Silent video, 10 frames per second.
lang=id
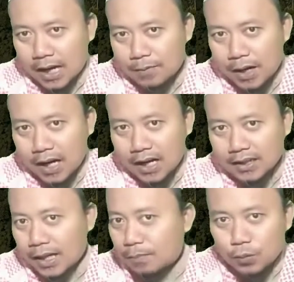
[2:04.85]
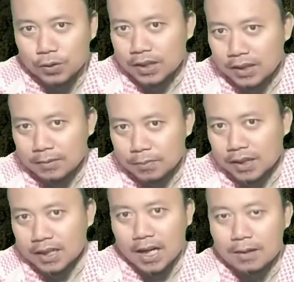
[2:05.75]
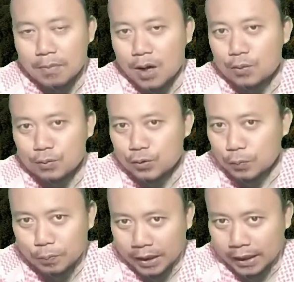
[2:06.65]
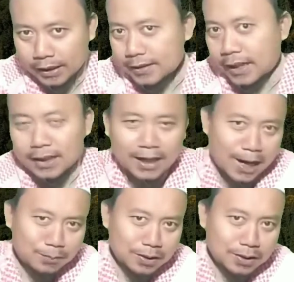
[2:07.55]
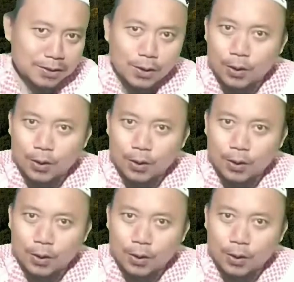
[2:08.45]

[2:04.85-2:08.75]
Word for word: sahabat yang mungkin berkenan mau subrek channel kami,